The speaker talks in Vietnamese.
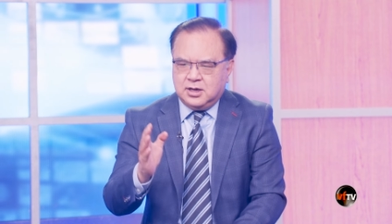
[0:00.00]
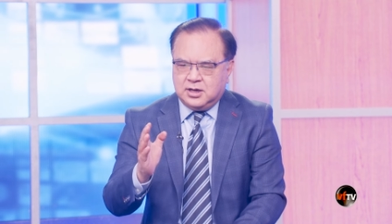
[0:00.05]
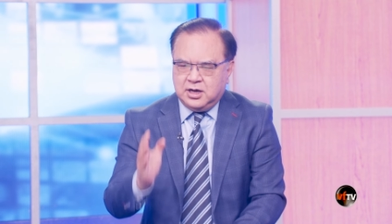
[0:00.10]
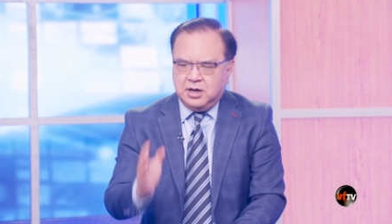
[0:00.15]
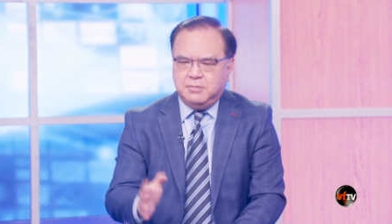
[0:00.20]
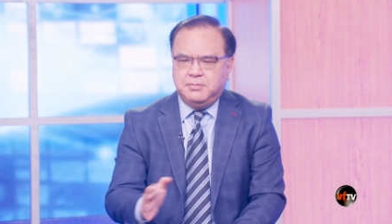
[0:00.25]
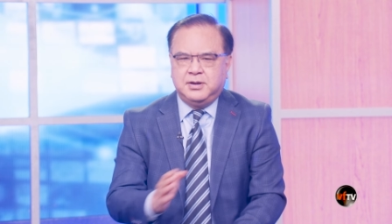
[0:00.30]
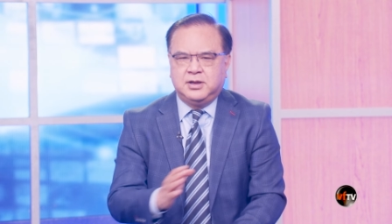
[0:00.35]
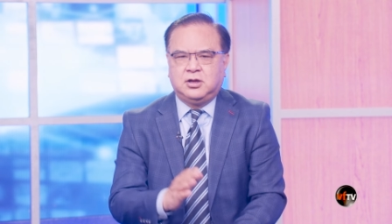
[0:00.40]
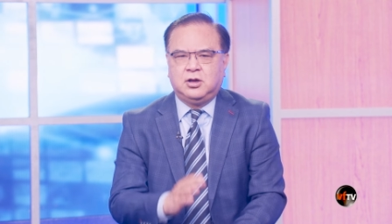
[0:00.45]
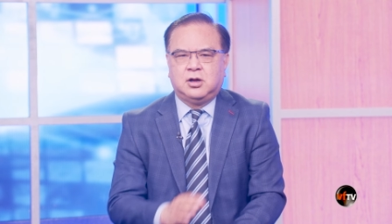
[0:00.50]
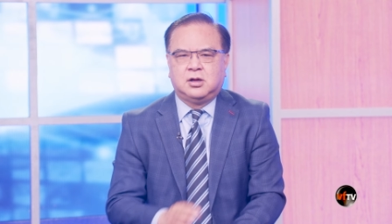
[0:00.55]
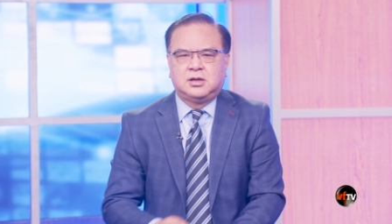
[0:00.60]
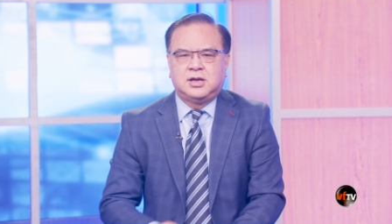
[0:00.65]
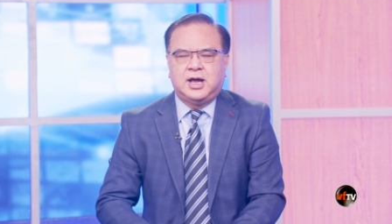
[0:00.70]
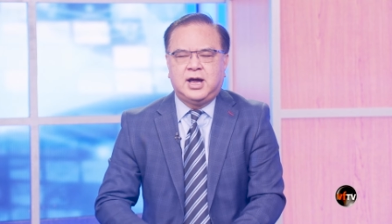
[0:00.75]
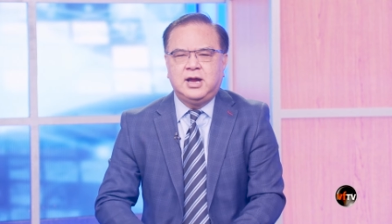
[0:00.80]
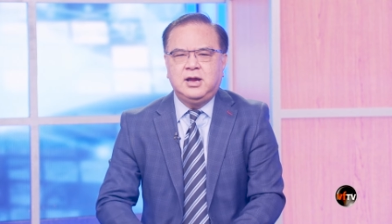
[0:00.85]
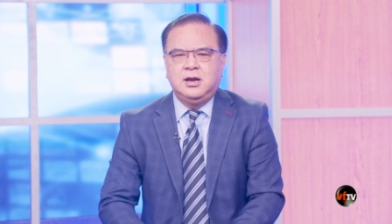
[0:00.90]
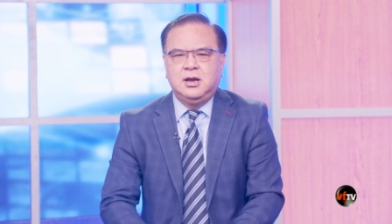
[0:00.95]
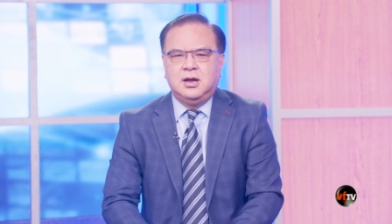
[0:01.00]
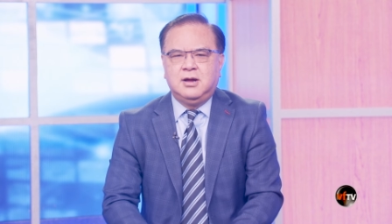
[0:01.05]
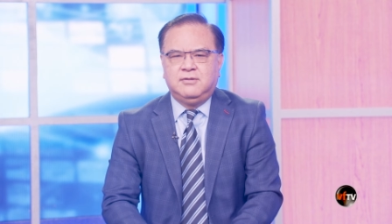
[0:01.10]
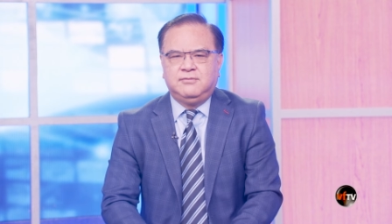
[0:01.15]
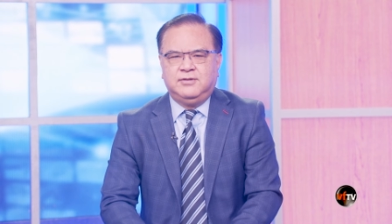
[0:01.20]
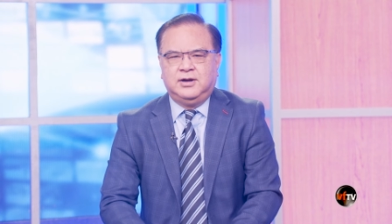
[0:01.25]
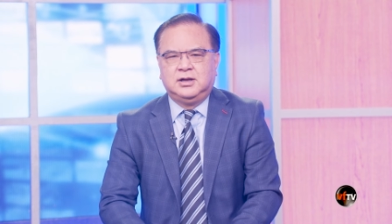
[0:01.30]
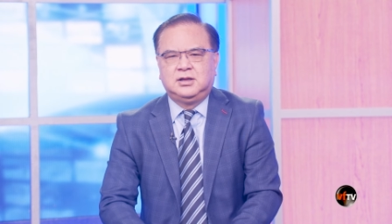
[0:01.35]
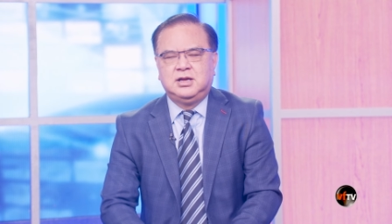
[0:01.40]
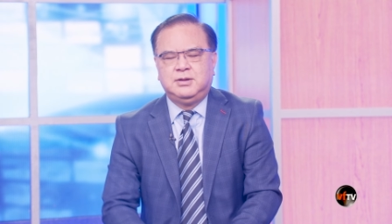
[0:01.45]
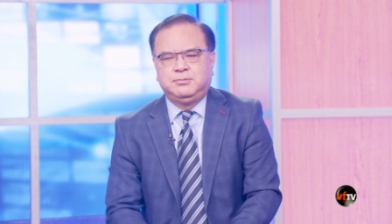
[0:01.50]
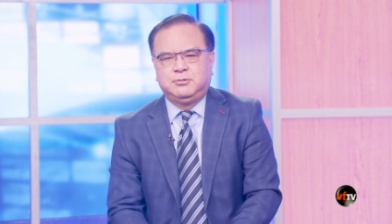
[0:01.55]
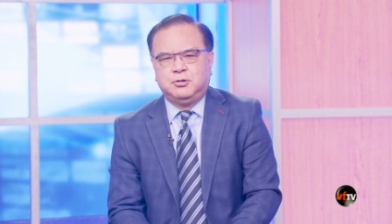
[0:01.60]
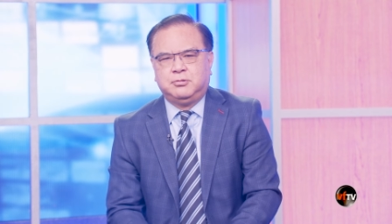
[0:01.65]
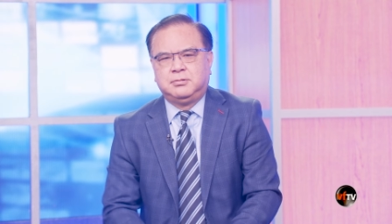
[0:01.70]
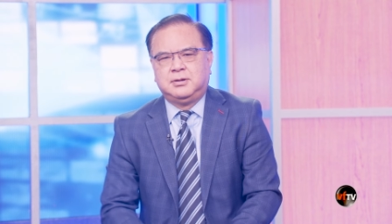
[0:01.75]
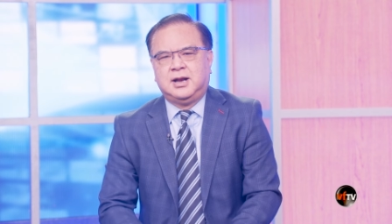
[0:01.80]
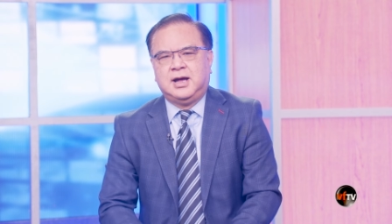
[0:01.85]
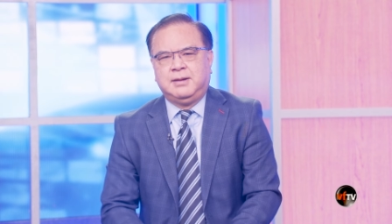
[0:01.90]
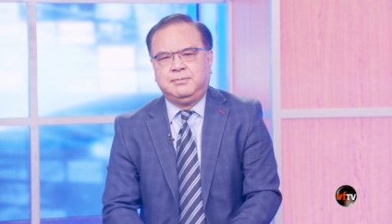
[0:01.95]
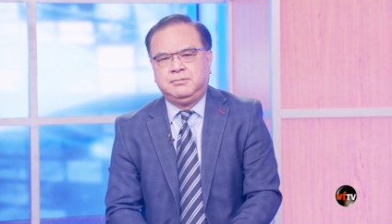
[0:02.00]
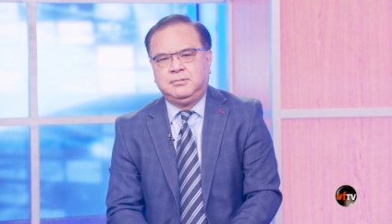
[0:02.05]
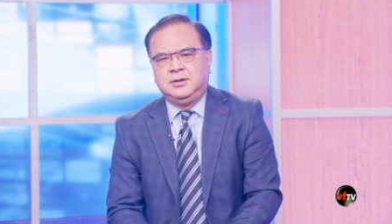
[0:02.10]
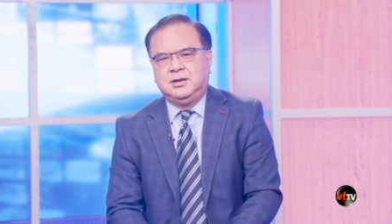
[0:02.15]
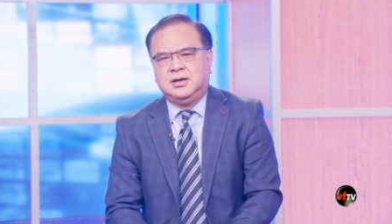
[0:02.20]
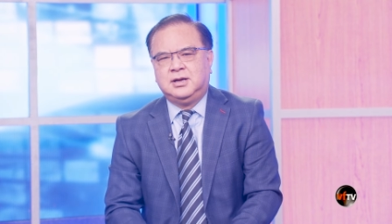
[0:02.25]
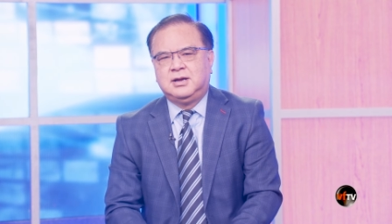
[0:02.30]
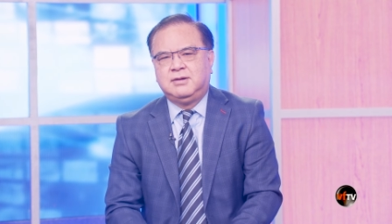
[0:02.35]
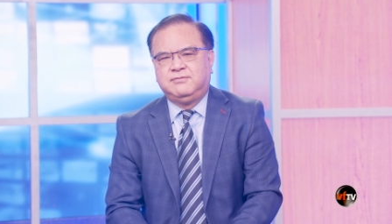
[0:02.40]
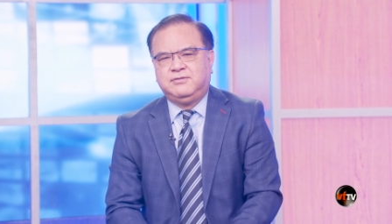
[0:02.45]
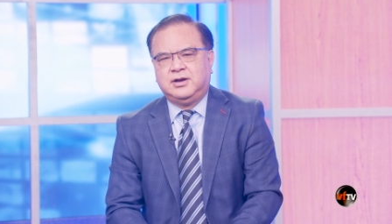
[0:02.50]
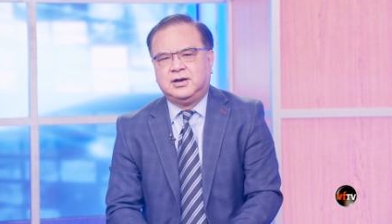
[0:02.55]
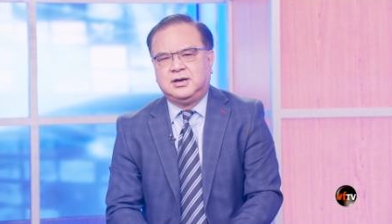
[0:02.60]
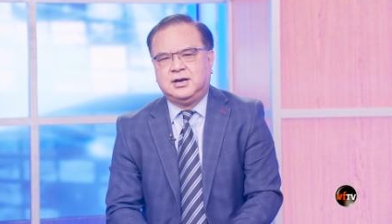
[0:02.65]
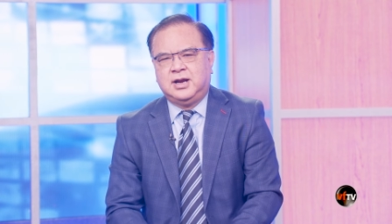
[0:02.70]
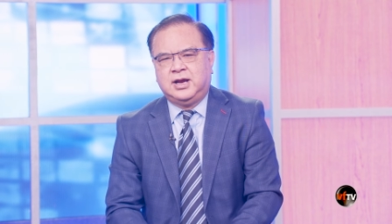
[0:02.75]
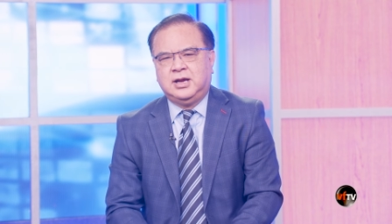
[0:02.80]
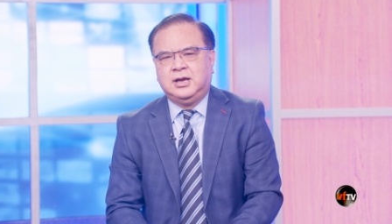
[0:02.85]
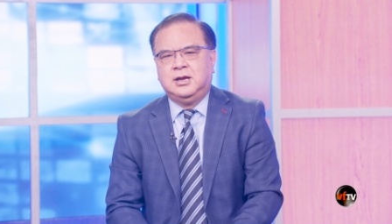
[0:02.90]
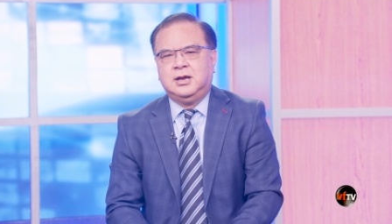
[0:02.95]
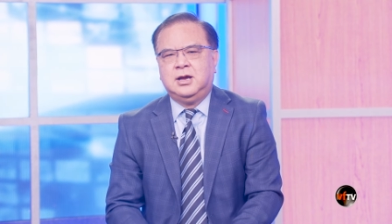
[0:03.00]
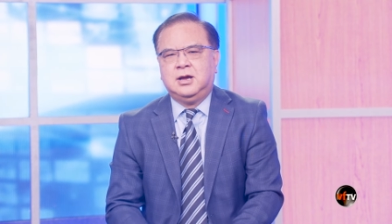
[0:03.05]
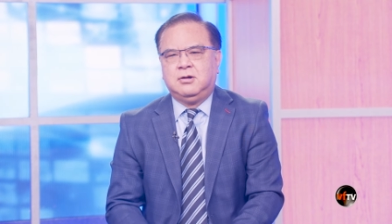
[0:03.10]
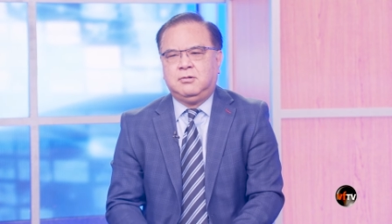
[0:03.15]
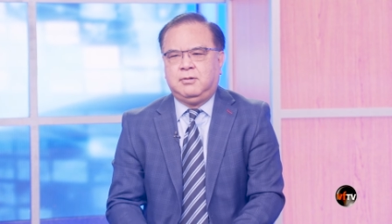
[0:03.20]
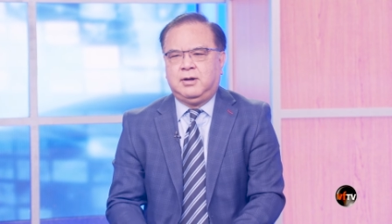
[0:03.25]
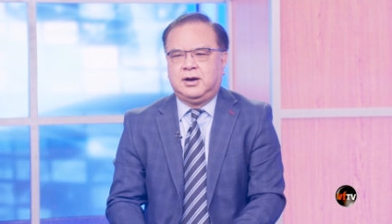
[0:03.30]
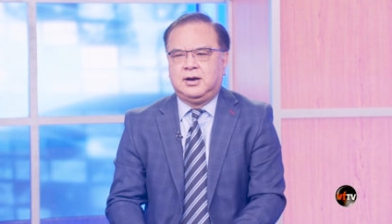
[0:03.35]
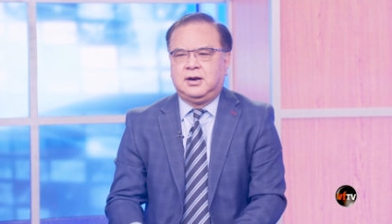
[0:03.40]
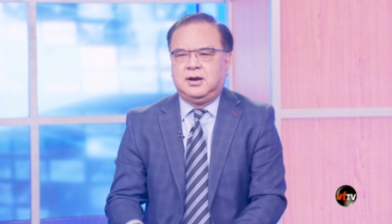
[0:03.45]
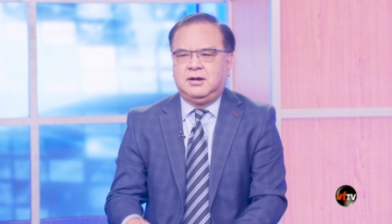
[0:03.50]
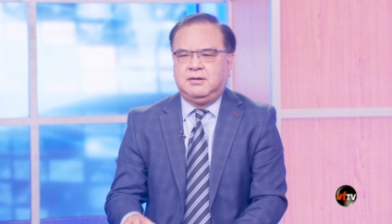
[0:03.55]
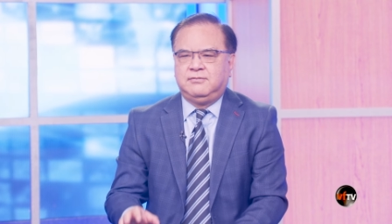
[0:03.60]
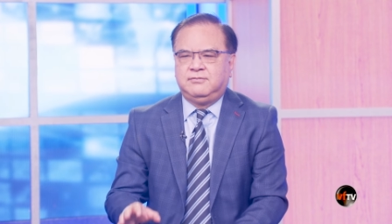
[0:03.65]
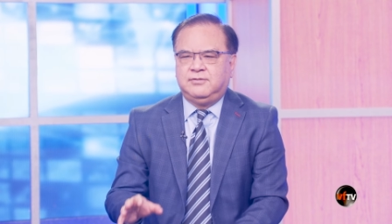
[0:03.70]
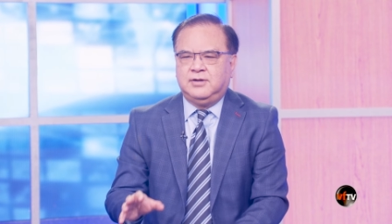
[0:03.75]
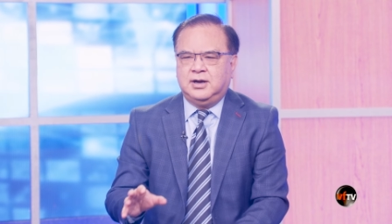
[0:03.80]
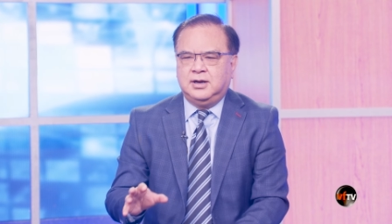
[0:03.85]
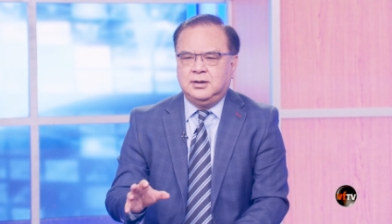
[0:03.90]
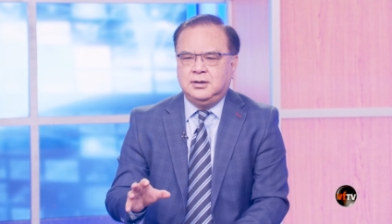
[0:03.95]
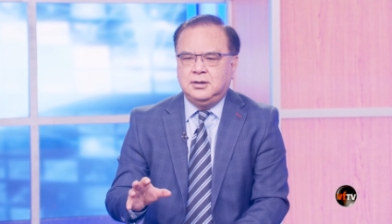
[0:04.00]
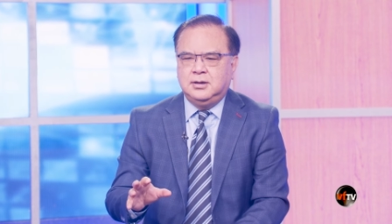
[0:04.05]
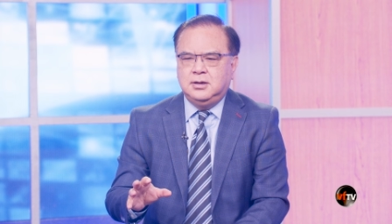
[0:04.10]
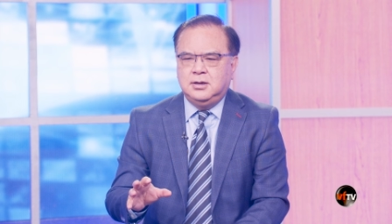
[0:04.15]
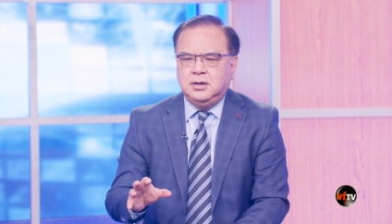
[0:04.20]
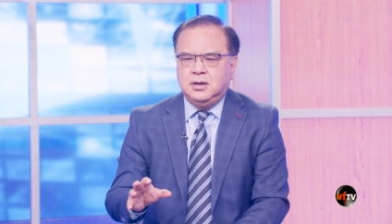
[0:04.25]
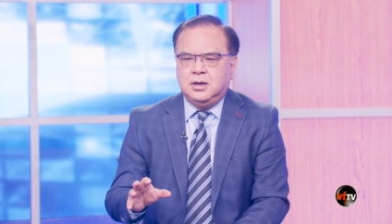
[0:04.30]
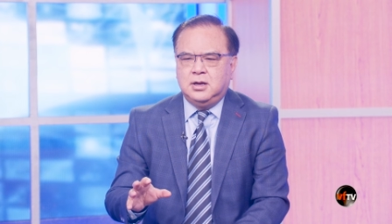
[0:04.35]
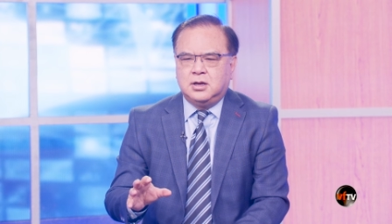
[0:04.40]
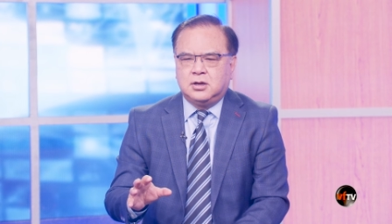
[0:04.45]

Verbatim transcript: nếu mà do thái vẫn tiếp tục làm những cái việc này hoặc là vẫn